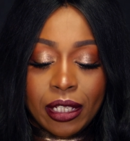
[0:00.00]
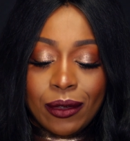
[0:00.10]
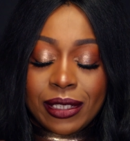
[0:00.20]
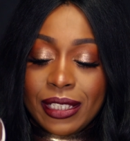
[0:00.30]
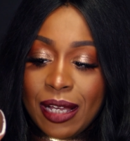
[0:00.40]
e
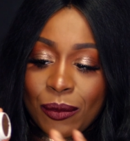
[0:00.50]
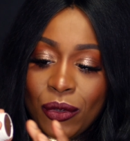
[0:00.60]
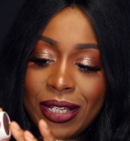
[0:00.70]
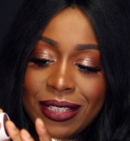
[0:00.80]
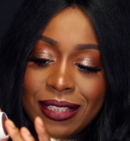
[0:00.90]
lo
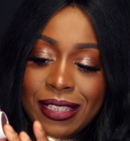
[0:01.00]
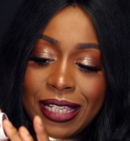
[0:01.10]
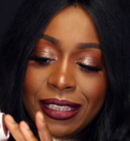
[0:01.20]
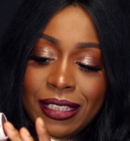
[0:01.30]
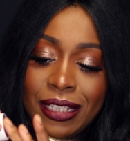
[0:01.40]
andiamo a
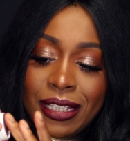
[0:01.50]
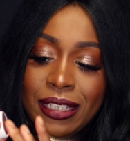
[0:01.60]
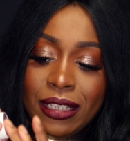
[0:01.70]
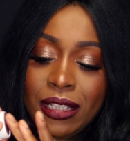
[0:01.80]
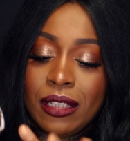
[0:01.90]
stendere.